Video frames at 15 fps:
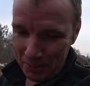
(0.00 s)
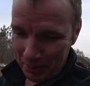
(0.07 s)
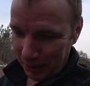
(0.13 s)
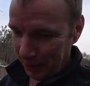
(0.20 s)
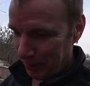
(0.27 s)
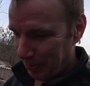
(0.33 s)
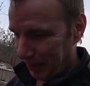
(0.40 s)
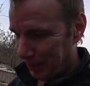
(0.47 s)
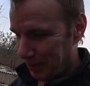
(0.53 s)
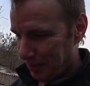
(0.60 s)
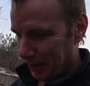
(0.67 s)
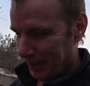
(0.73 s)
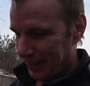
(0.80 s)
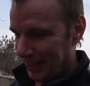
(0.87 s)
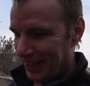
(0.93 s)
кто
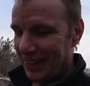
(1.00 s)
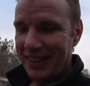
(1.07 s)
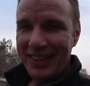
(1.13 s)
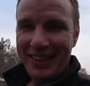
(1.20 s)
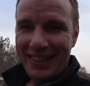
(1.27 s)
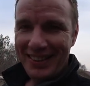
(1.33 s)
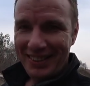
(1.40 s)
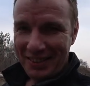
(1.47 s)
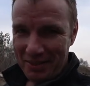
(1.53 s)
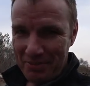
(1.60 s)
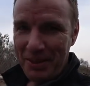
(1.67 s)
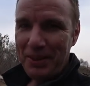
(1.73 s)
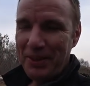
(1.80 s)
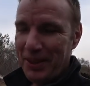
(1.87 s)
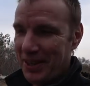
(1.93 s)
подумал. Но
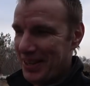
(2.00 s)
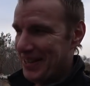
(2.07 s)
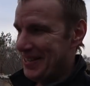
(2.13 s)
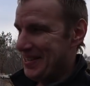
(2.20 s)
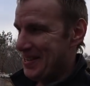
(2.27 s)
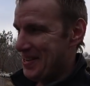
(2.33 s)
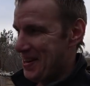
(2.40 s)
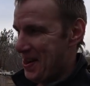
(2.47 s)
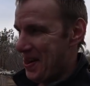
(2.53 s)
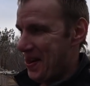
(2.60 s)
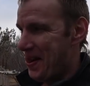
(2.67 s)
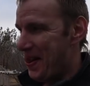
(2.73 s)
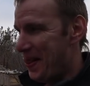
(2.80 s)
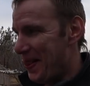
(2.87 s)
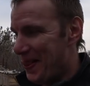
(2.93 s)
мы... Звезды
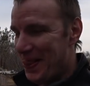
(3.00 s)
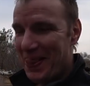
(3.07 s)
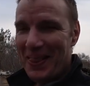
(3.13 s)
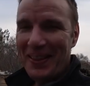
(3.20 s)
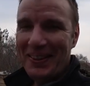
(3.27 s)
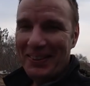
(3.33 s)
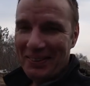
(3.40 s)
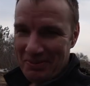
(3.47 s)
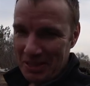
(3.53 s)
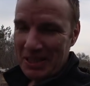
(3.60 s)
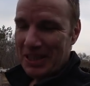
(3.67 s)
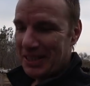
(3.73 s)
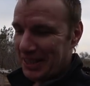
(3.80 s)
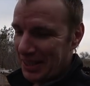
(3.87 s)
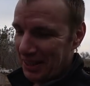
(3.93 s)
мы
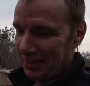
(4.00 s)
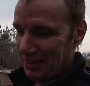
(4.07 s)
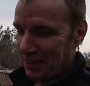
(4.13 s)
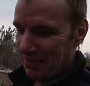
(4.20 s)
сказали все